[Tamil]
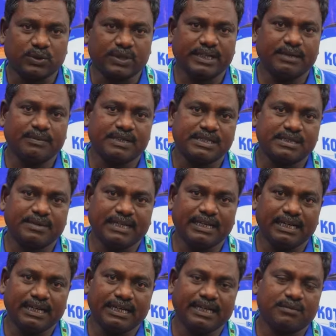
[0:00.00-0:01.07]
சொட்டுநீர் பாசனம்
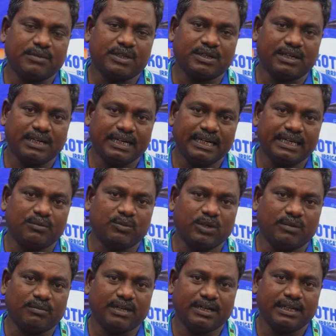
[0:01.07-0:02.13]
இன்லைன் மற்றும் ஆன்லைன்
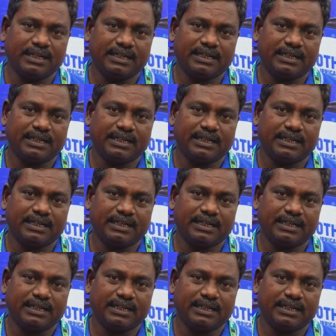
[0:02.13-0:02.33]
மூலமாக